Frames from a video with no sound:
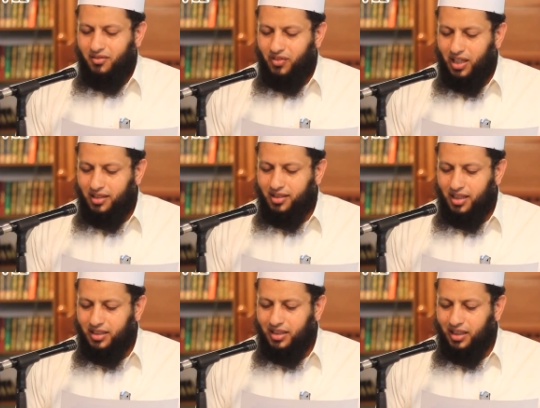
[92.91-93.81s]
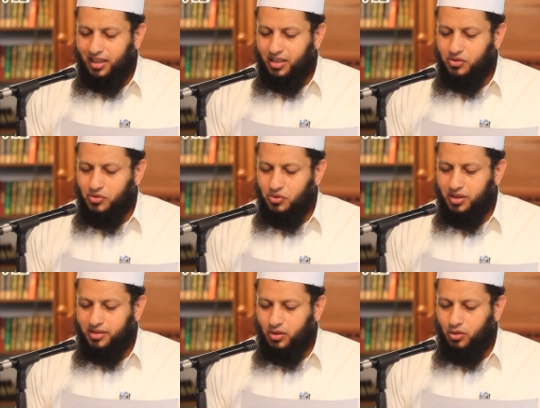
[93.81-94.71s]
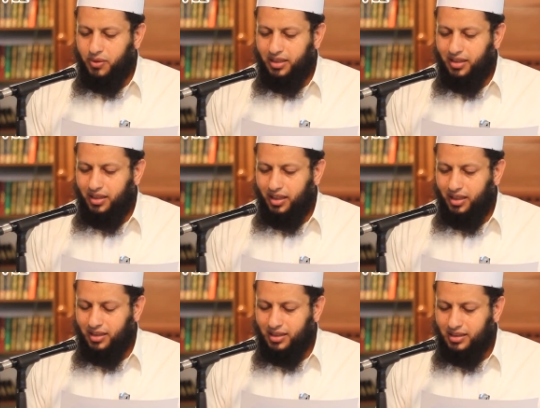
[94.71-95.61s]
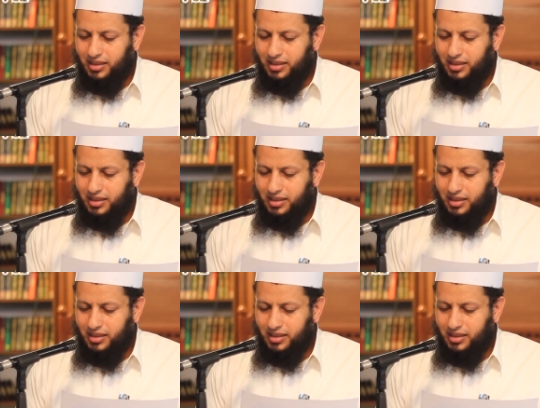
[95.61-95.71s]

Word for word: فليس عليه إلا سجود السهو بعد الإيه